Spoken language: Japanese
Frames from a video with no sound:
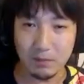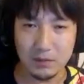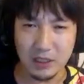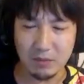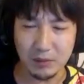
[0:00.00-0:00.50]

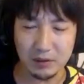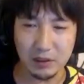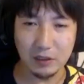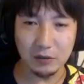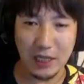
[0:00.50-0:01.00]
ジャンプやってん
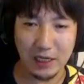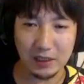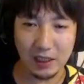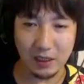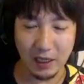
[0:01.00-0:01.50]
だけど、慣れ
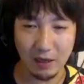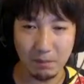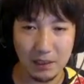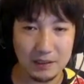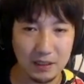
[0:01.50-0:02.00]
たらね、
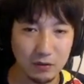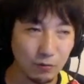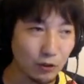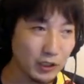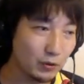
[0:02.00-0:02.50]
別なの
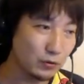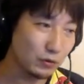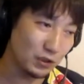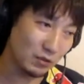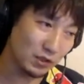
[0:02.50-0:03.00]
も入れとくと
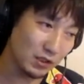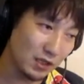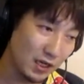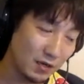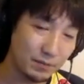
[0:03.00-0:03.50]
いいかもしれ
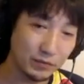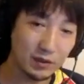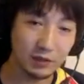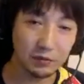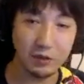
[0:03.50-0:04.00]
ない。
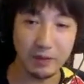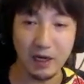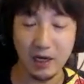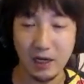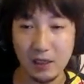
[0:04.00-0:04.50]
例え
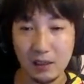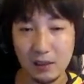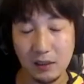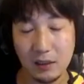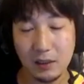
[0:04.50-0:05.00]
ば、
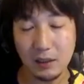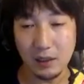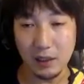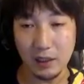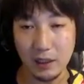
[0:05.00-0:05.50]

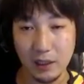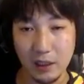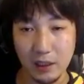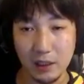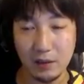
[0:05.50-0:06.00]

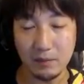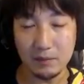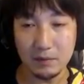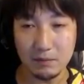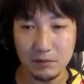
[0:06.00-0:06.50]
え
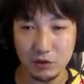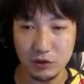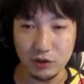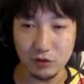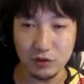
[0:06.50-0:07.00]
垂
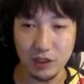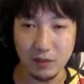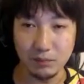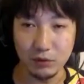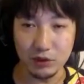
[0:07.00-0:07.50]
直
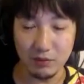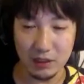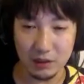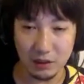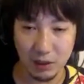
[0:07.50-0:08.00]
ジャンプをしま
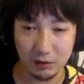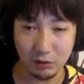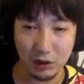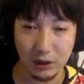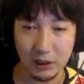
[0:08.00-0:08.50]
したの後
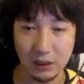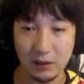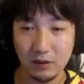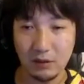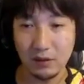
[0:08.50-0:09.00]
に、
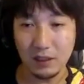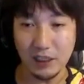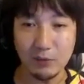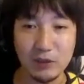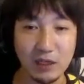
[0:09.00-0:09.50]
何
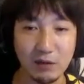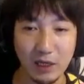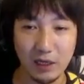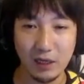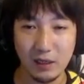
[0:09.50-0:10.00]
でもいいんだけど
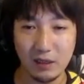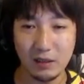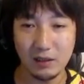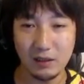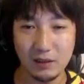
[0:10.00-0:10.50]
ね。
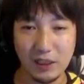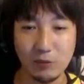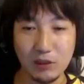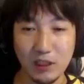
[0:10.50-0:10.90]
何でもいいんだ